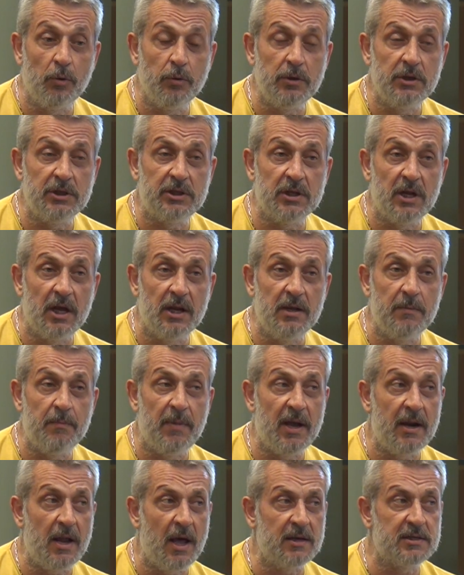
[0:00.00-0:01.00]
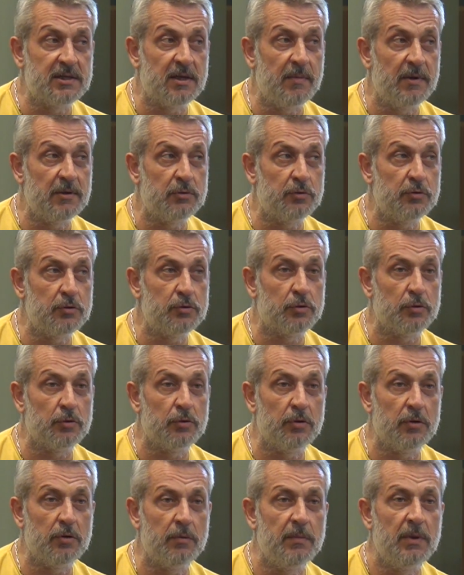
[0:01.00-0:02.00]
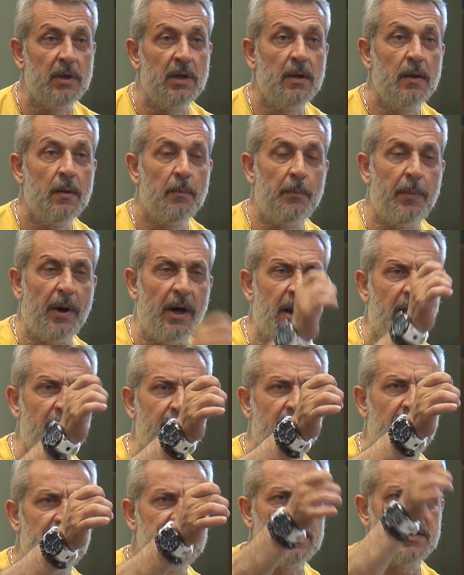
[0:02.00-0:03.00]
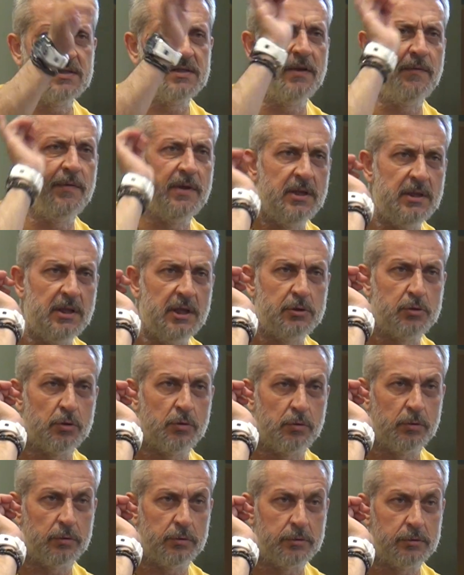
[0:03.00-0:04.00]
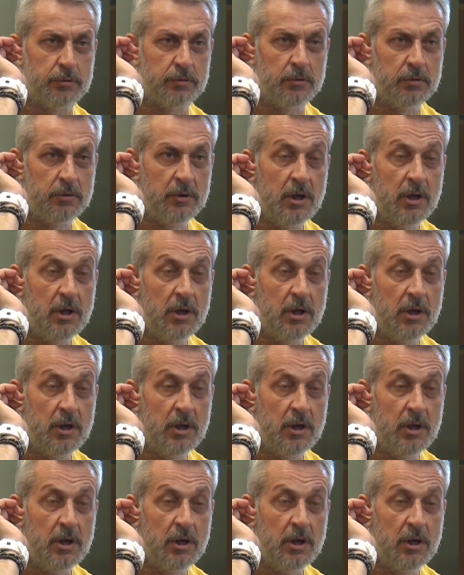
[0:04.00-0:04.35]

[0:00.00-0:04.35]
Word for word: onun için hani ben her zaman şunu söylüyorum. Param varsa sevenin de çok olur.